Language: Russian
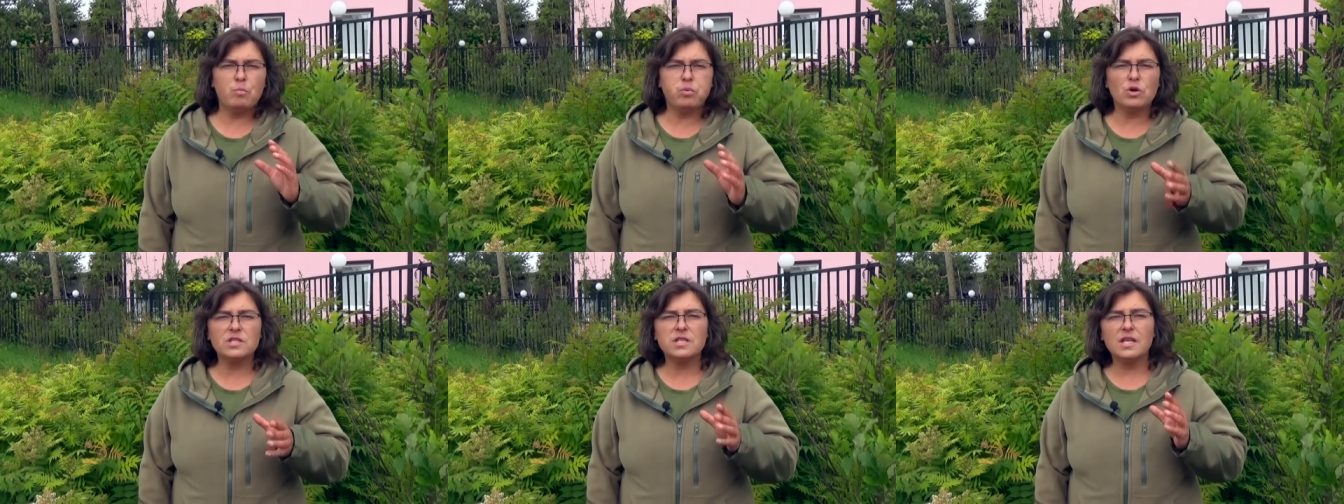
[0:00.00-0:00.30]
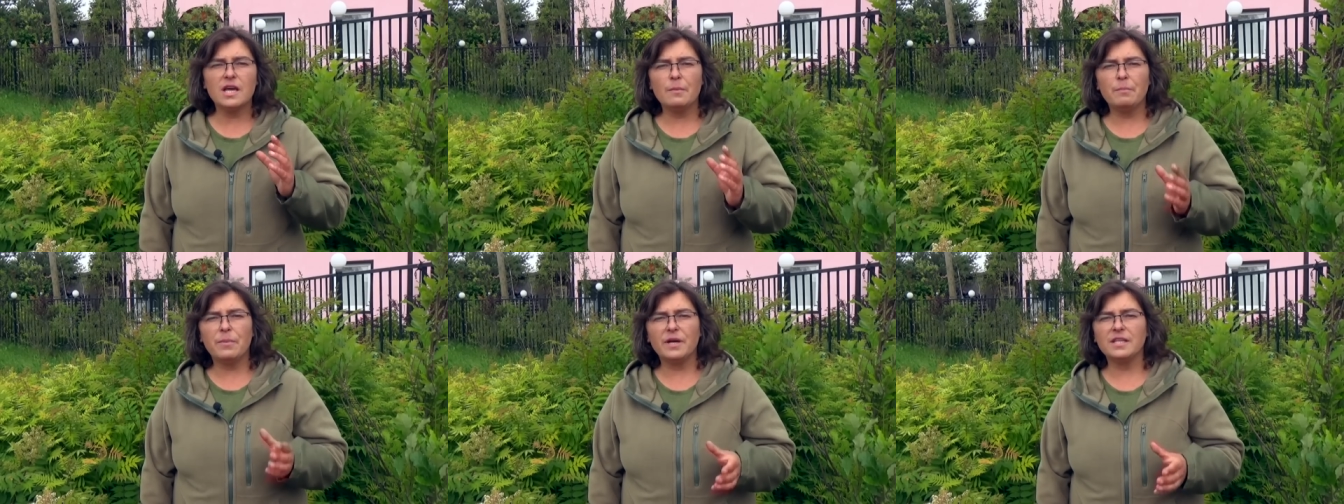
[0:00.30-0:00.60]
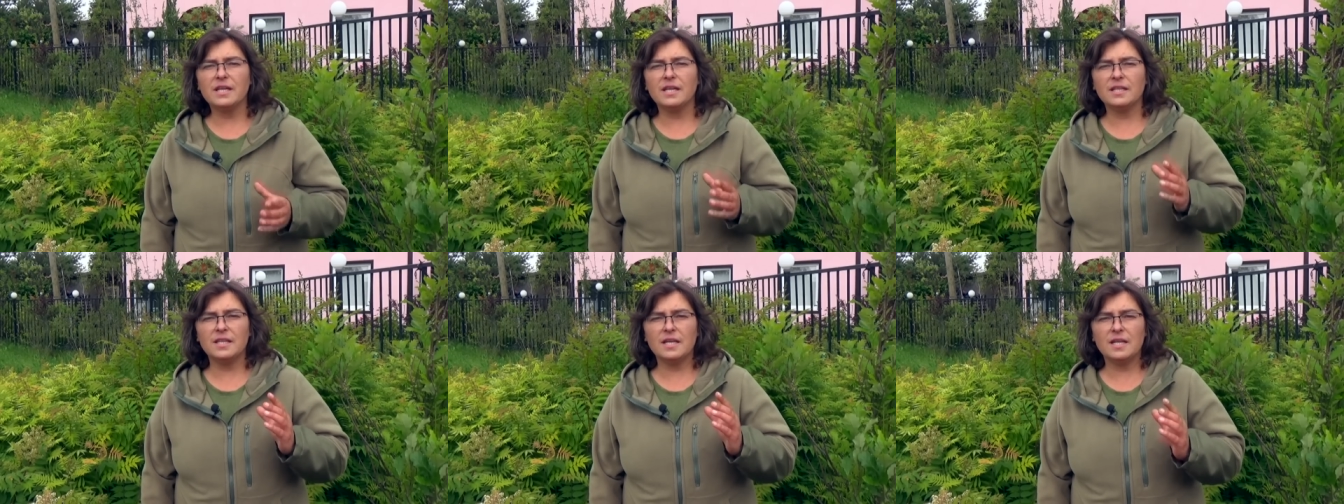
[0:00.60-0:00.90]
После
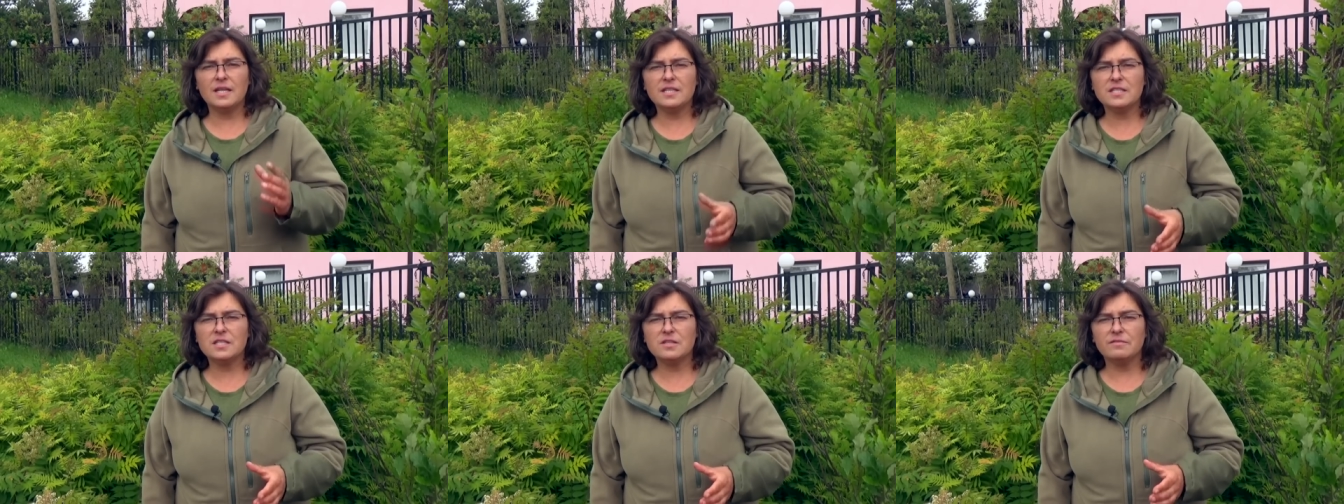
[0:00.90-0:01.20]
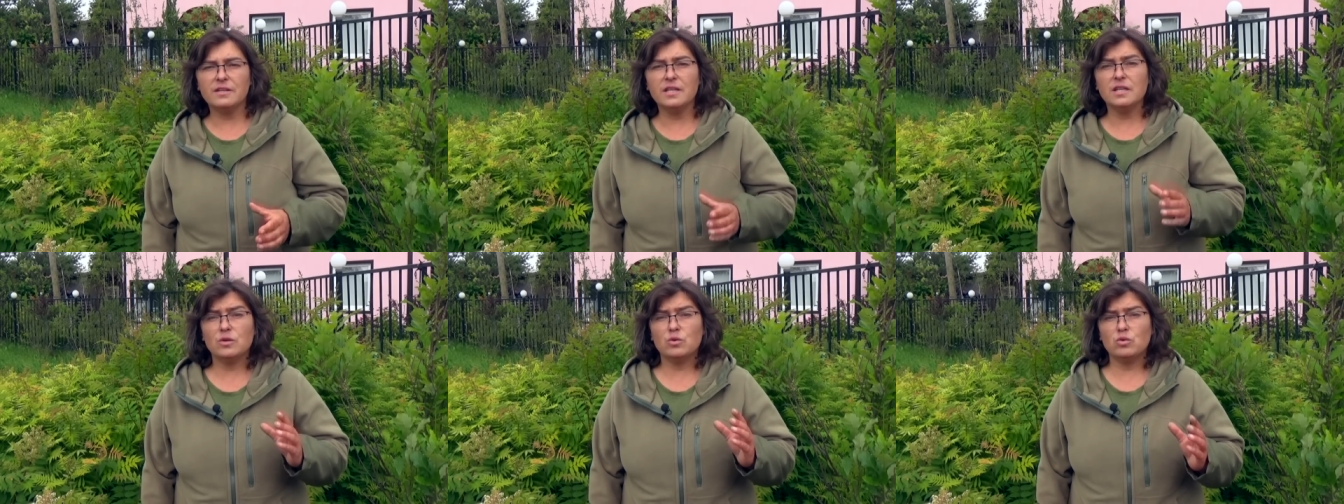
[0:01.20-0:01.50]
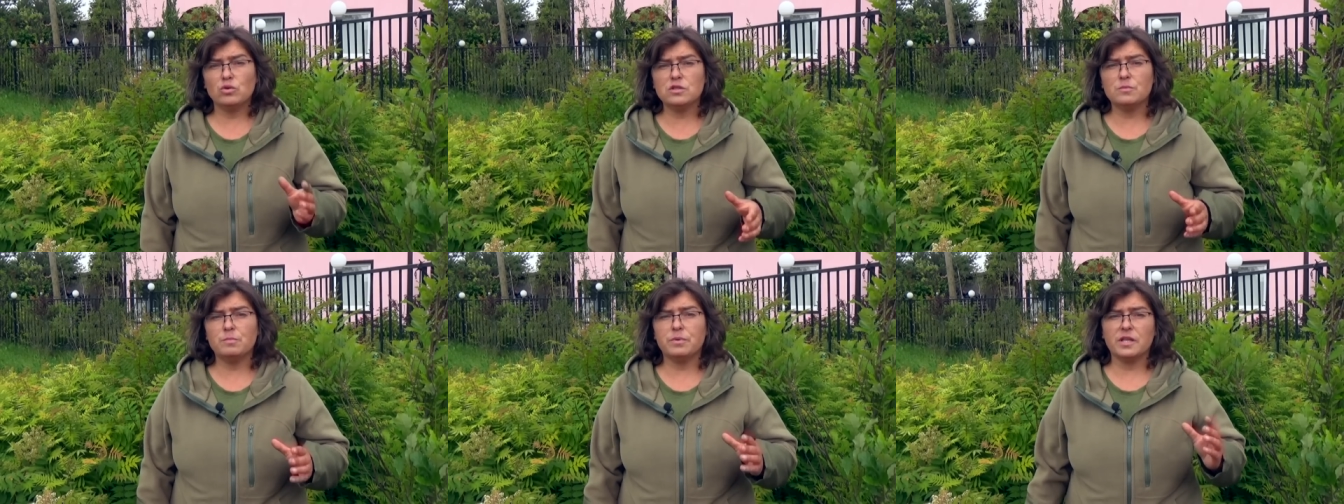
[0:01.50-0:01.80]
опадания листвы
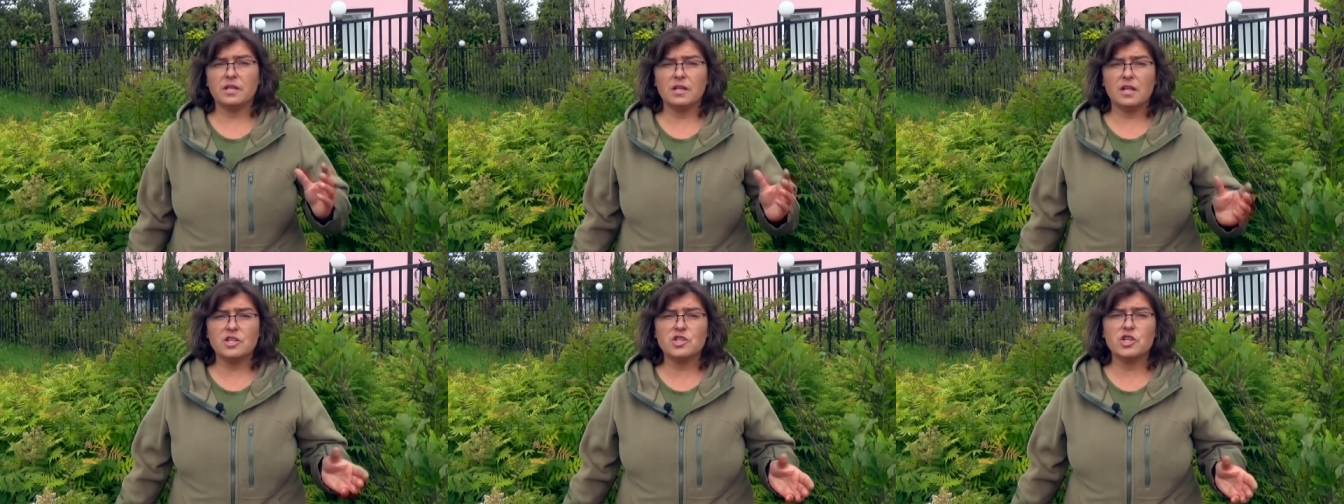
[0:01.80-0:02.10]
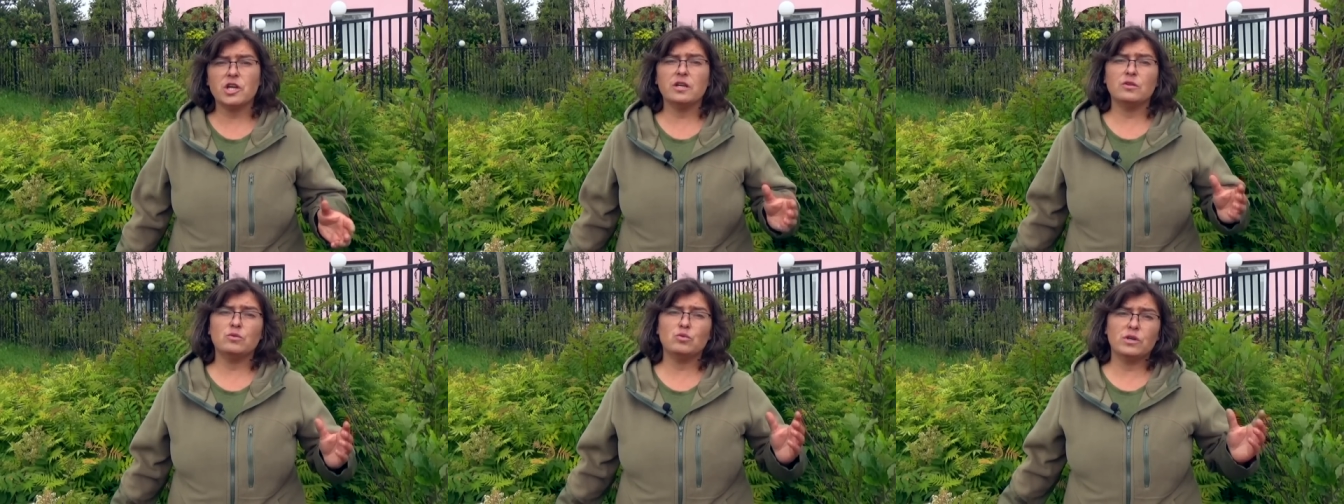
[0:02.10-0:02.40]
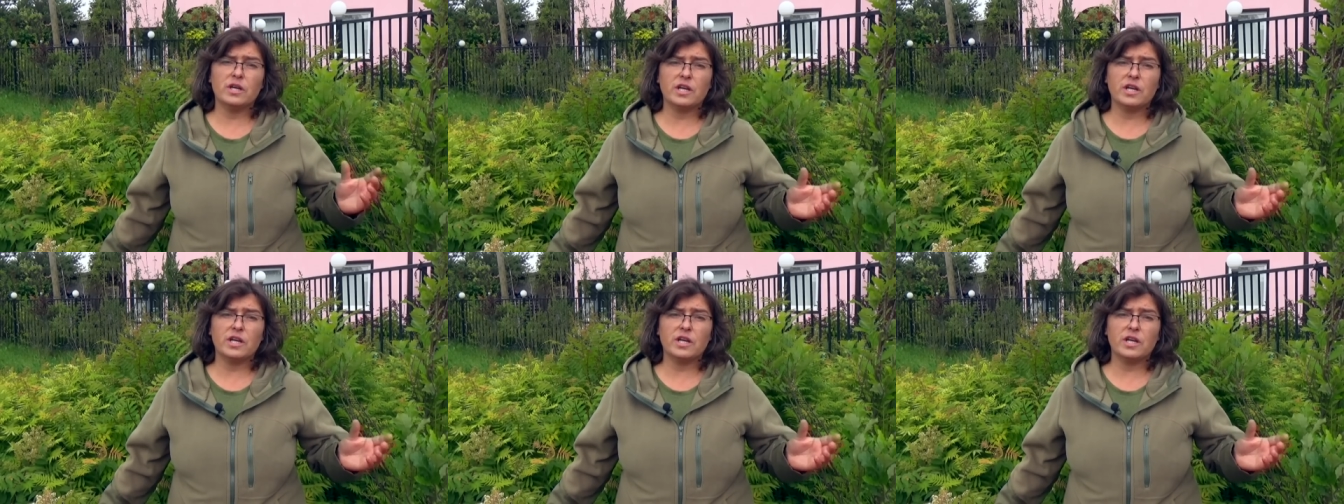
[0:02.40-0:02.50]
куст продолжает